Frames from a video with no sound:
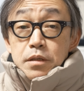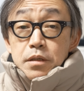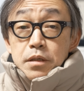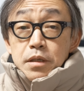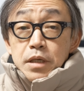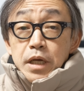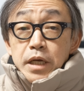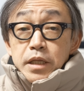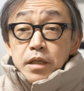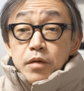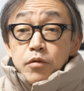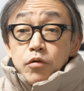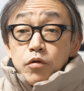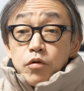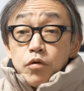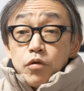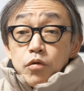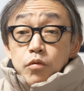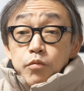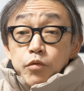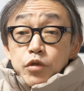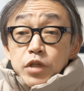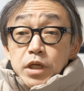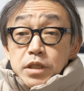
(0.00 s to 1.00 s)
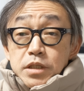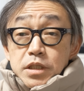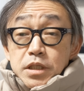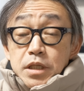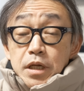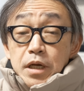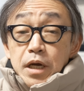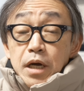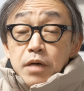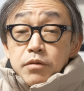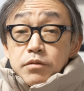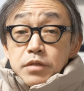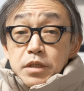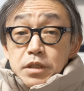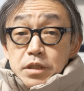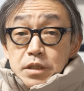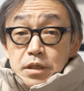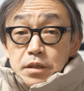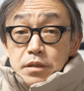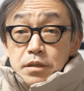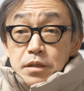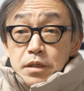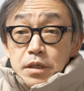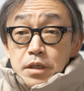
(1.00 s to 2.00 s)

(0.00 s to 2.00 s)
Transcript: 来年心のボタンついて買うんですか